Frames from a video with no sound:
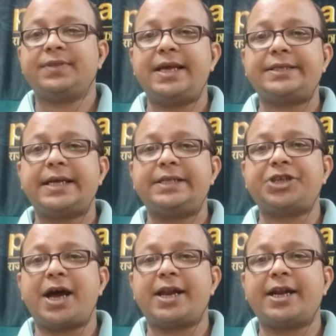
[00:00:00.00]
दरअसल
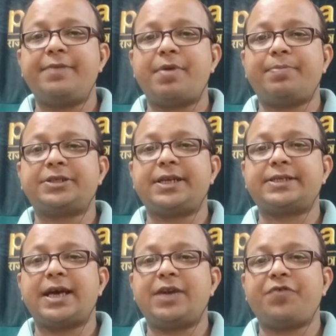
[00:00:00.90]
झारखंड में पिछले
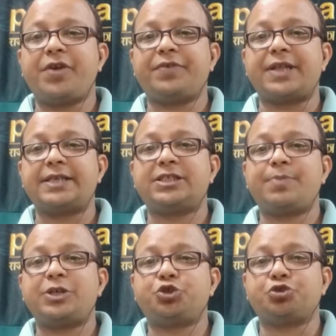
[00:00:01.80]
साल हुए
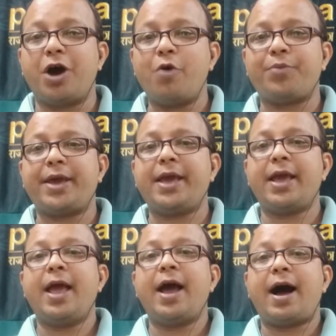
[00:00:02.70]
विधानसभा चुनाव
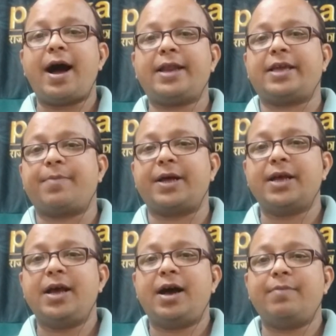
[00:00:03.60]
में हार के
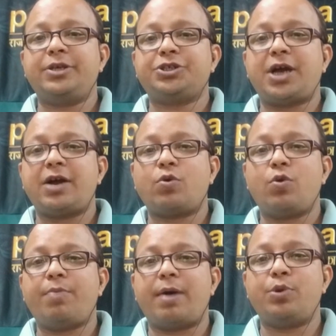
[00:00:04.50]
बाद अमित शाह को
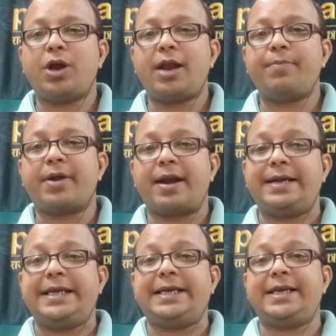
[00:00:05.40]
बाबूलाल
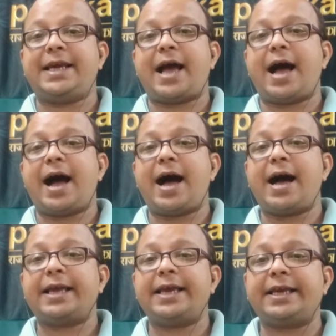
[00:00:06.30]
मराठी की
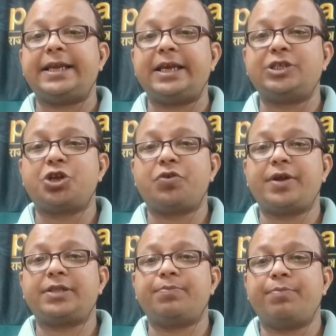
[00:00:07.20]
आगे के लिए
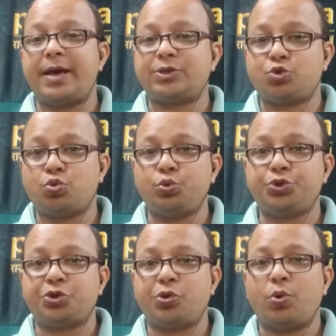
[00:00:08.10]
जरूरत
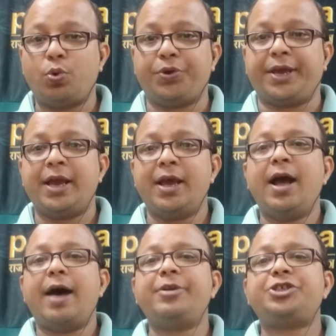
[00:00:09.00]
महसूस हुई
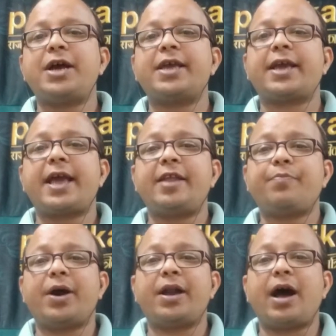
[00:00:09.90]
अमित शाह के कहने
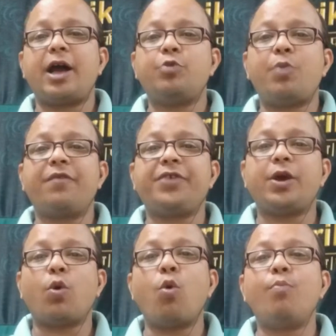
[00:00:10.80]
पर अनुभवी
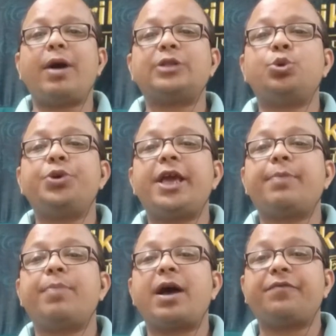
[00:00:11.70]
ओम माथुर ने
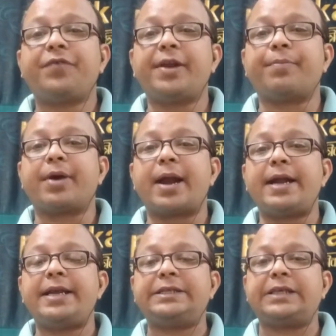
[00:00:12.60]
एक बार फिर
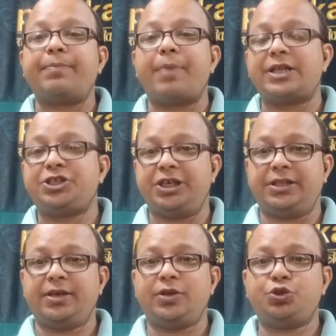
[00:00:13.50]
मराठी से
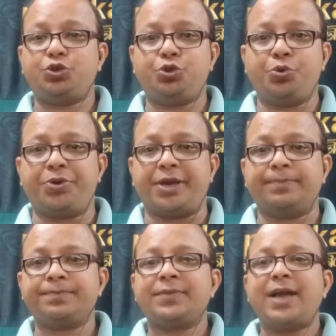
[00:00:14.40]
बातचीत शुरू की
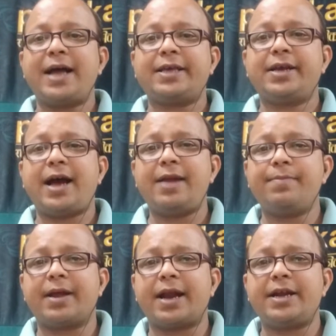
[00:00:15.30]
आखिरकार
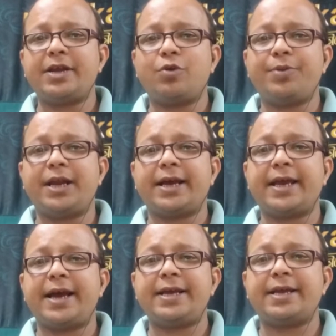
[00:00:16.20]
मरांडी को भी लग
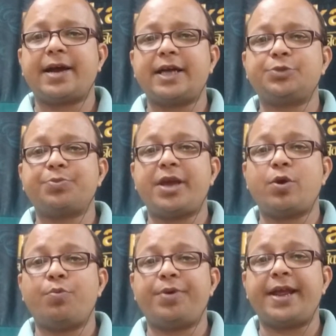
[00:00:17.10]
गया कि राज्य
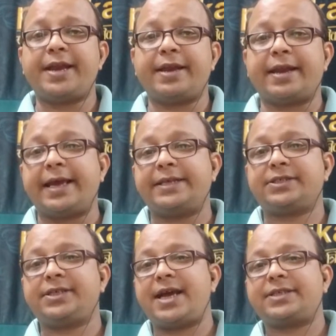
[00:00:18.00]
में उभरे नए
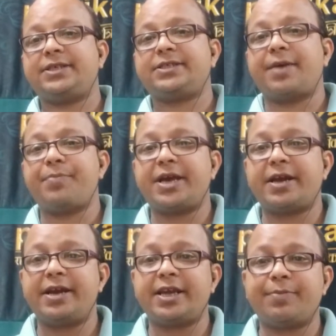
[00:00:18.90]
सियासी
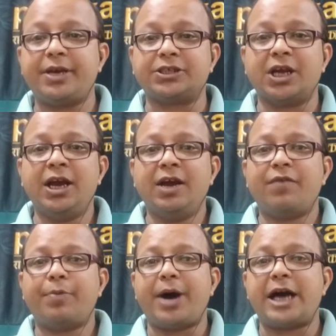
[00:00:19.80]
समीकरण के बीच
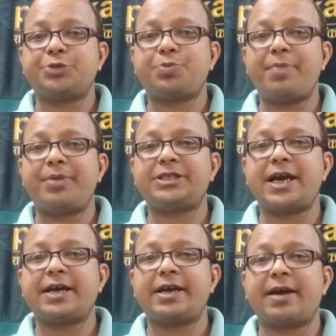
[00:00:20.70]
वह भाजपा में
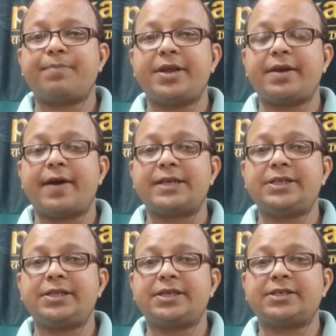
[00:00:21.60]
जाकर अपने
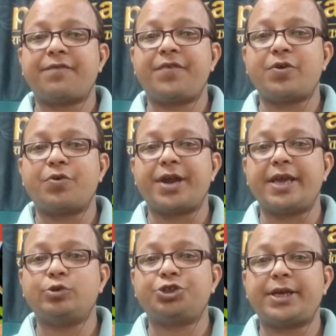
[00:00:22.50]
राजनीतिक सफर को
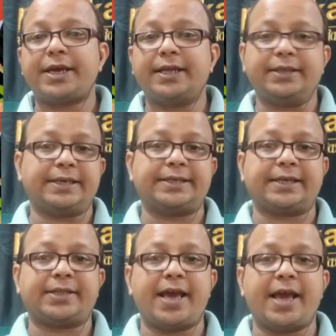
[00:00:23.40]
नई ऊंचाई दे
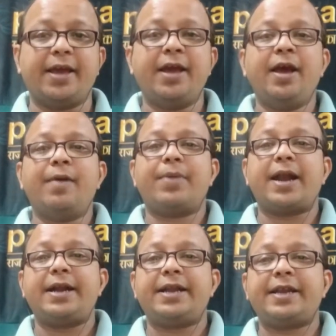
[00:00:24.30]
सकते हैं
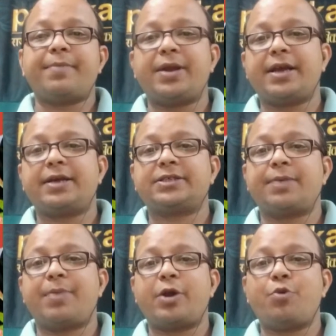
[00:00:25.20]
मरांडी ने मिलकर
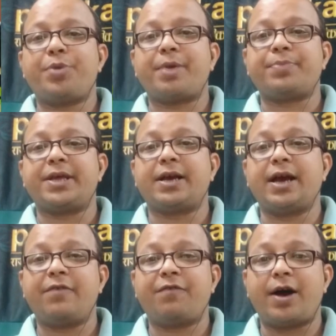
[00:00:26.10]
समारोह में अपनी
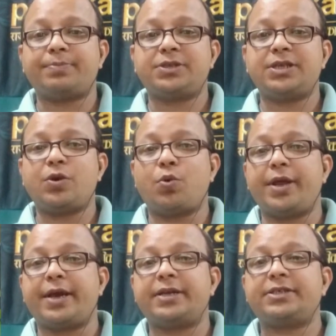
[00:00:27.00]
घर वापसी को लेकर